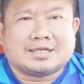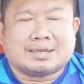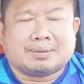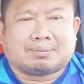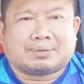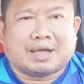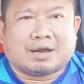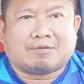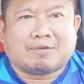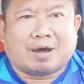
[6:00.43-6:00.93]

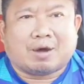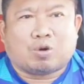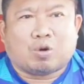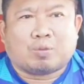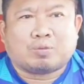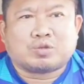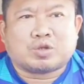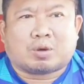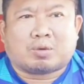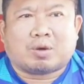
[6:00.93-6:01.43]
20 ธันวาค
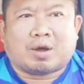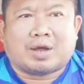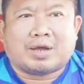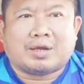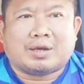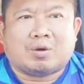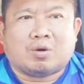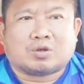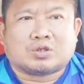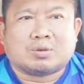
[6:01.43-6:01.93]
ม
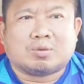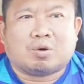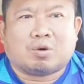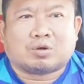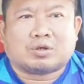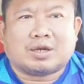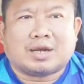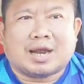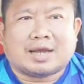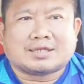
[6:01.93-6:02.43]

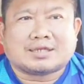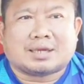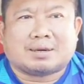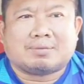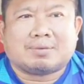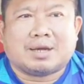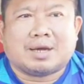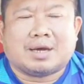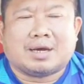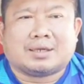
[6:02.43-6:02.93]
266 ที่ราช
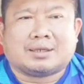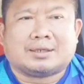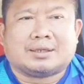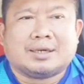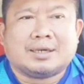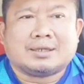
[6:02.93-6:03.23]
ดำเนิน